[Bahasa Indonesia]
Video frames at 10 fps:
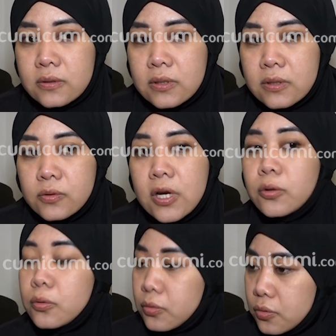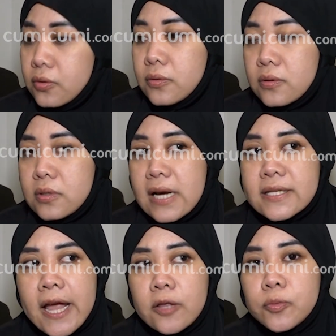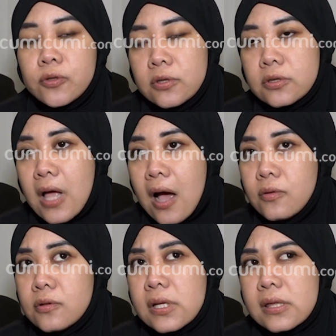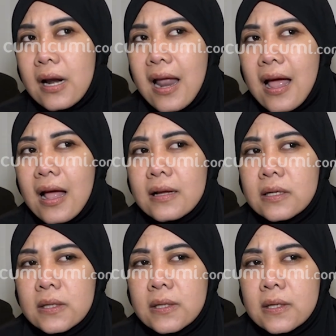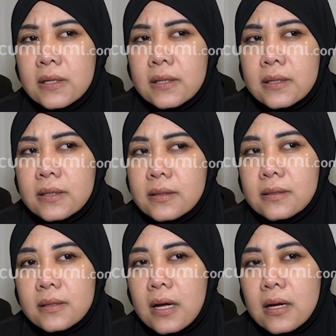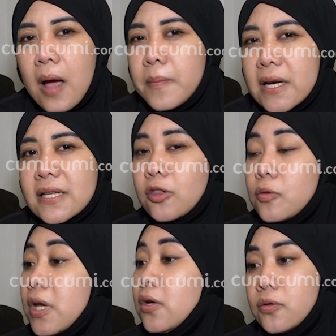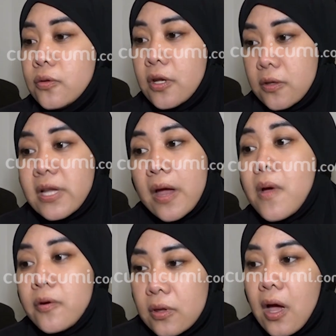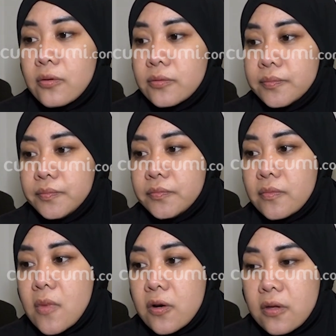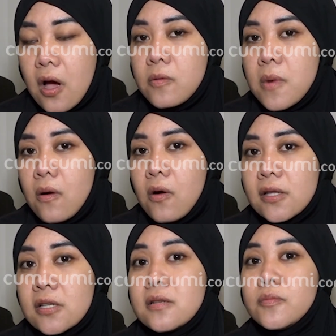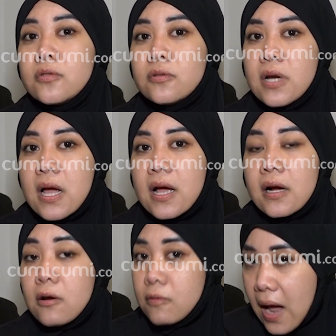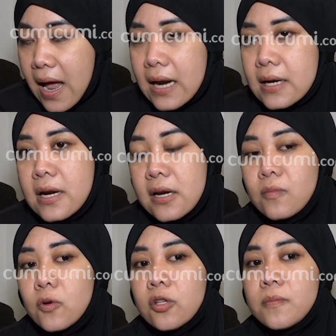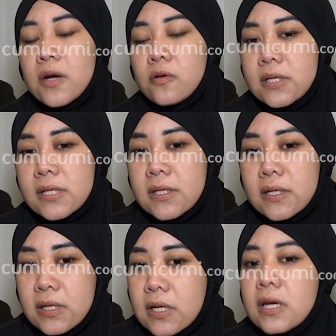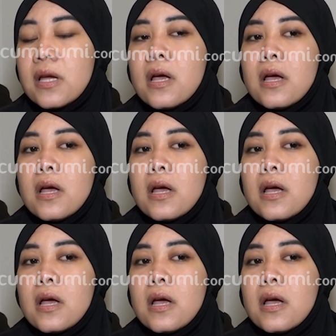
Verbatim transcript: uh, udah turun dan saya pun tahu setelah hampir satu minggu itu saya baru tahu baru tahu bahwa uang tersebut udah keluar dari mulut Pak Dodi sendiri